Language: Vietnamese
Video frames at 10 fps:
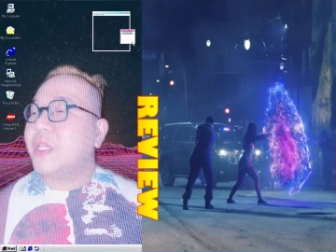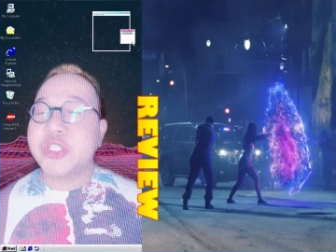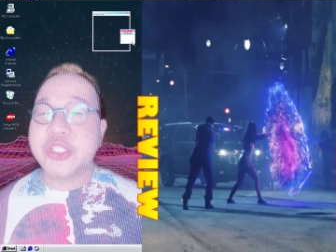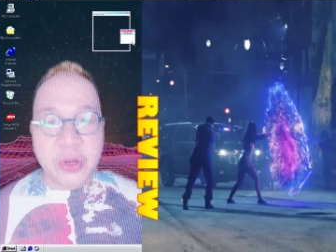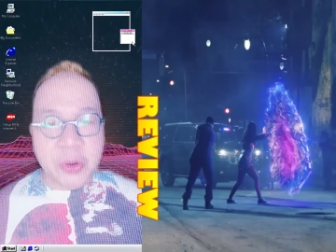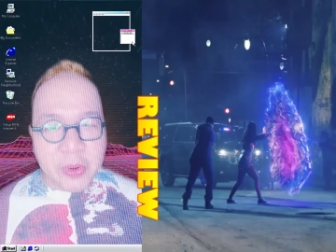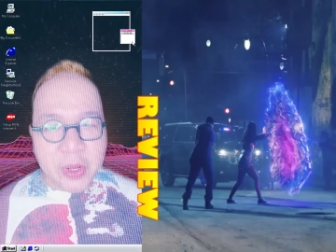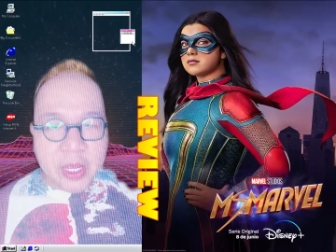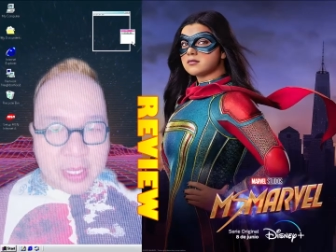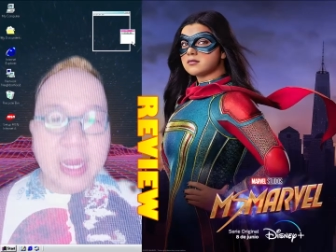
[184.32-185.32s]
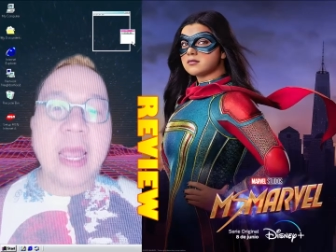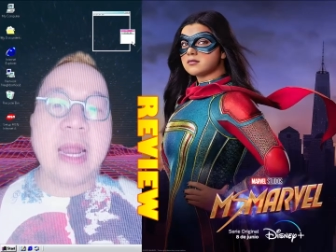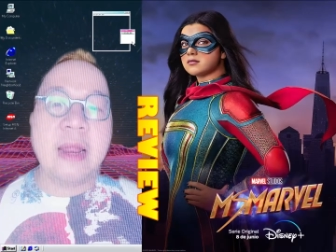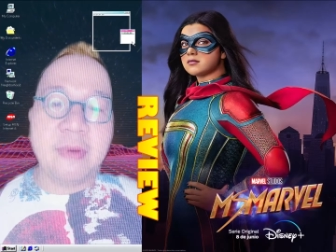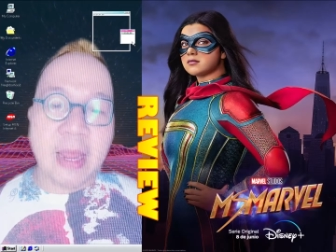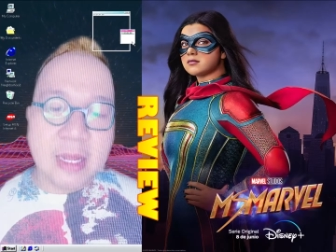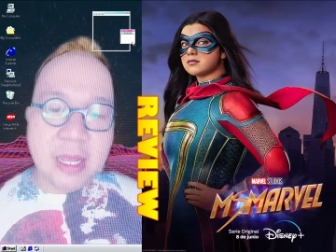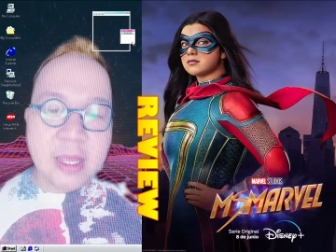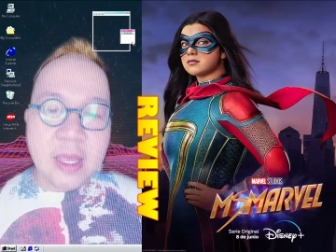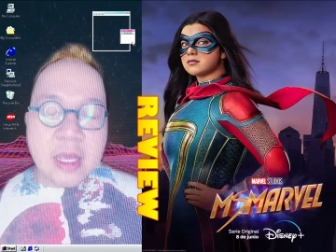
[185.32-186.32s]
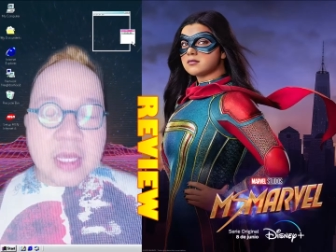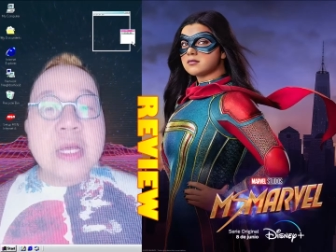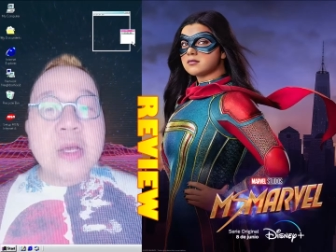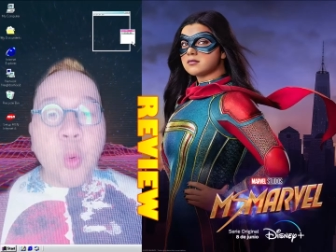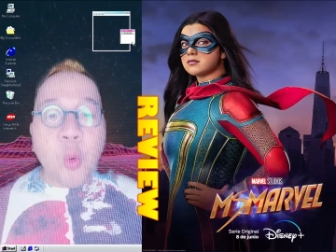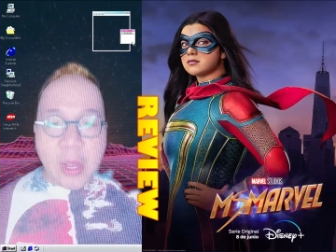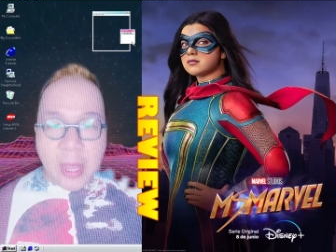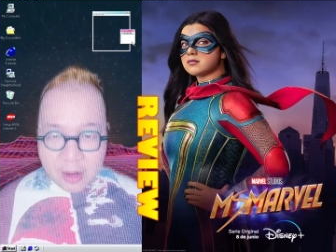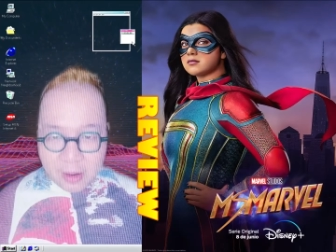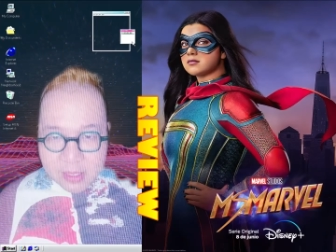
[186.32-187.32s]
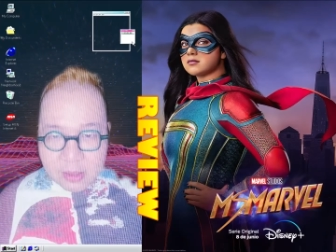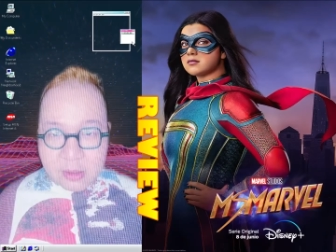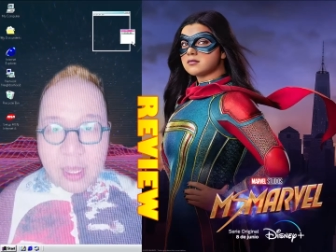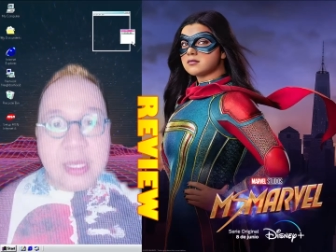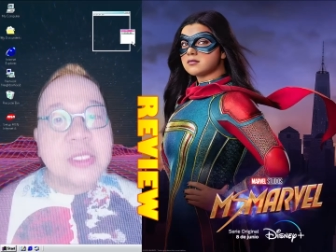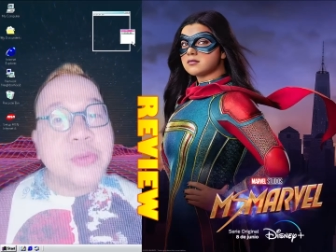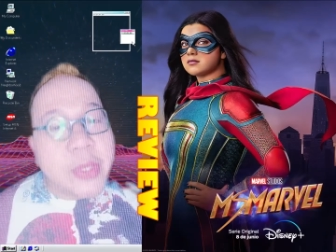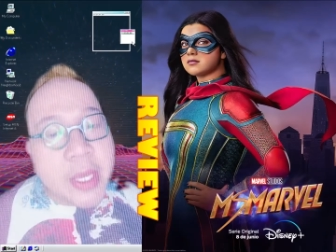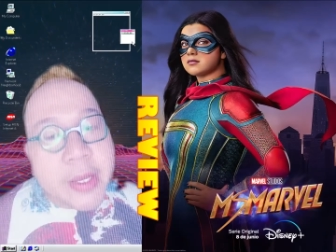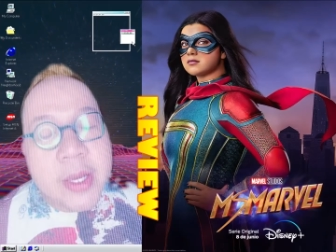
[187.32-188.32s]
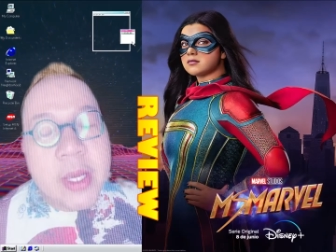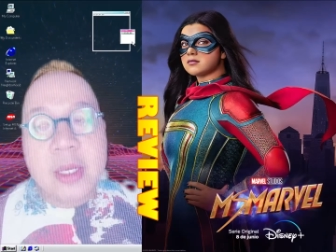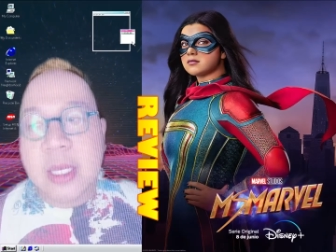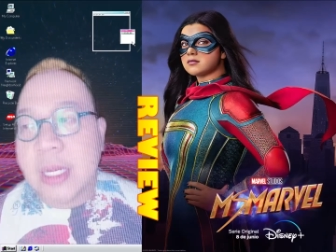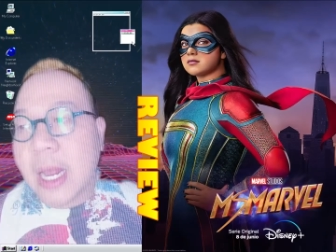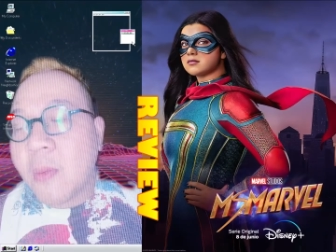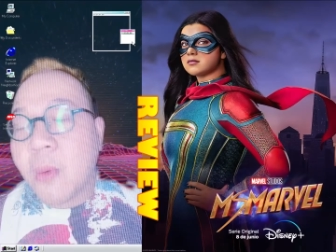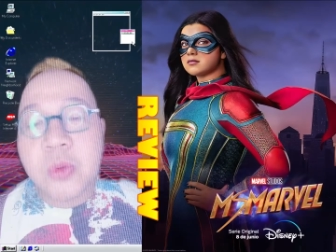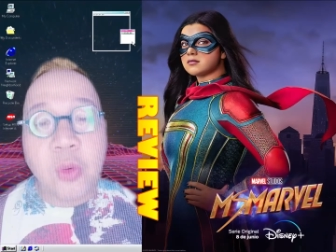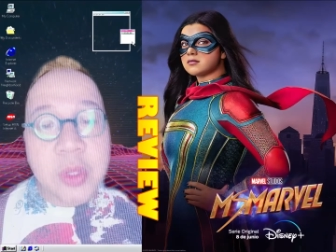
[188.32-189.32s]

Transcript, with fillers: siêu e chẳng hạn là vậy thì nghiên cứu các gọi là thực thể siêu nhiên thì đã có một tổ